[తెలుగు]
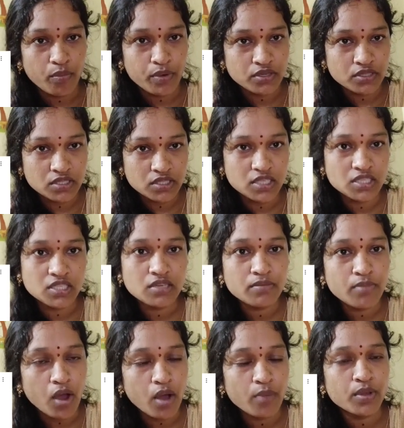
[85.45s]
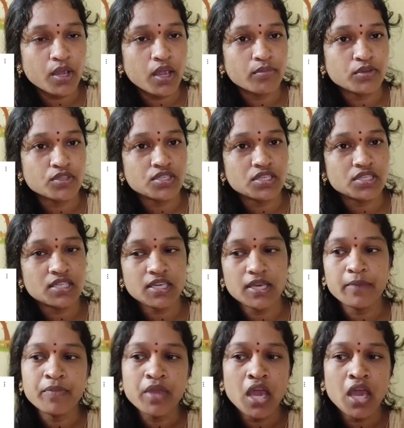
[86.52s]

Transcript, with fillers: ఆపరేషన్ చేసి బాబుకి ఏమొచ్చేసి